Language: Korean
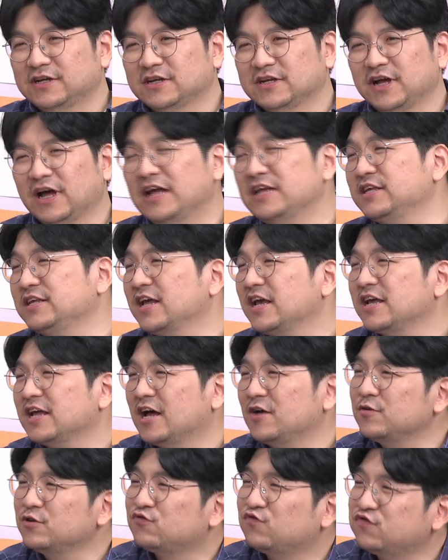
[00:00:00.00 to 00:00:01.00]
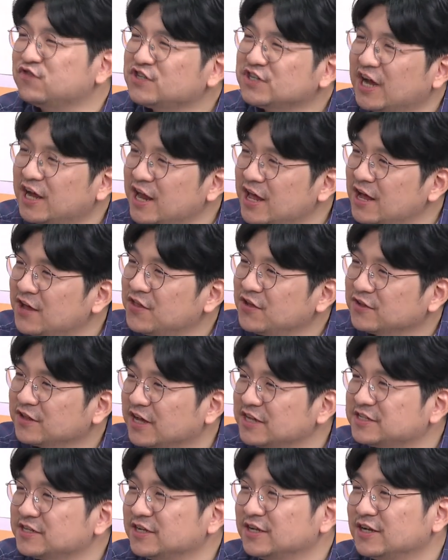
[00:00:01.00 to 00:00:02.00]
자, 이 얘기 하면 두시간 해야 돼요,
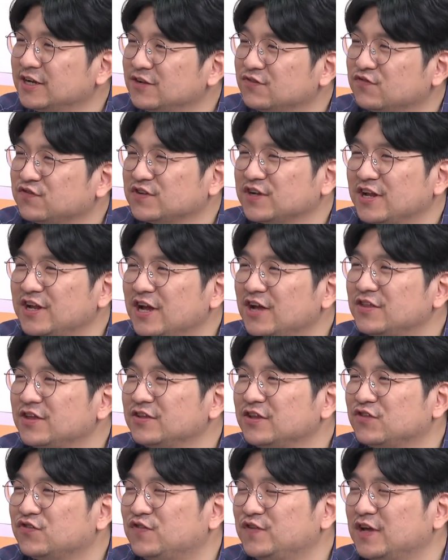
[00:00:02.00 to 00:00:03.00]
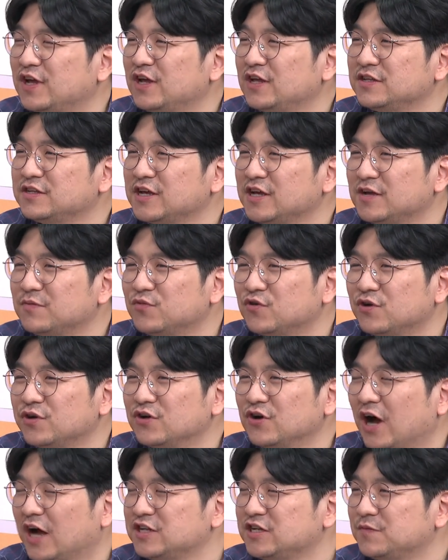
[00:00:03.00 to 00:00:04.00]
사실. 두시간 해야 되는데 뒤에 네. 이제 뭐
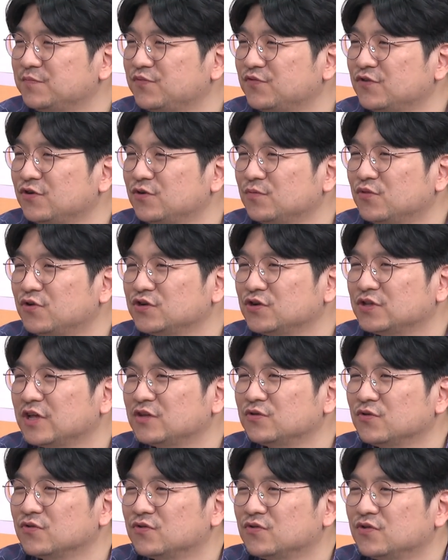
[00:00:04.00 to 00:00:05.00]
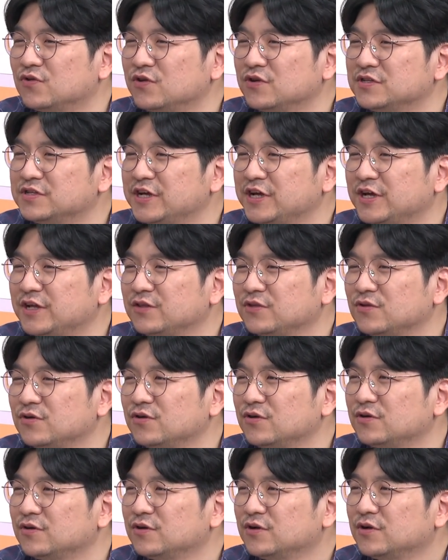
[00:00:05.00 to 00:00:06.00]
이거 하실 분을 모셔다 네. 놓고 이제 짧게.
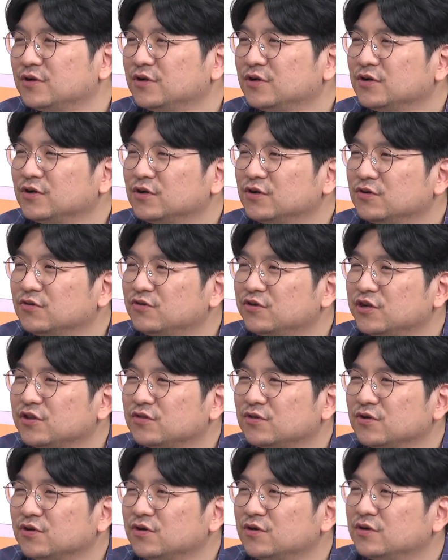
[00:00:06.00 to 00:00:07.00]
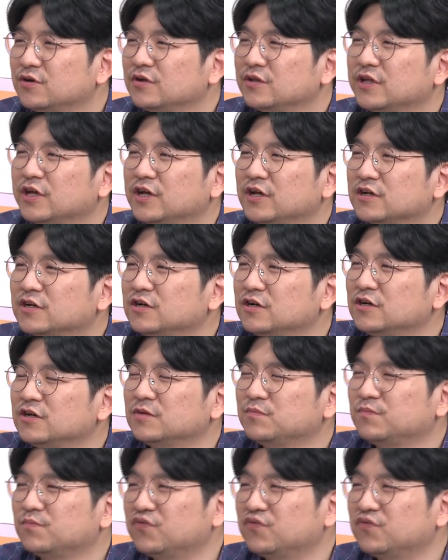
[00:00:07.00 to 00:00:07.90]
또 그러니까 우리 또그 네, 그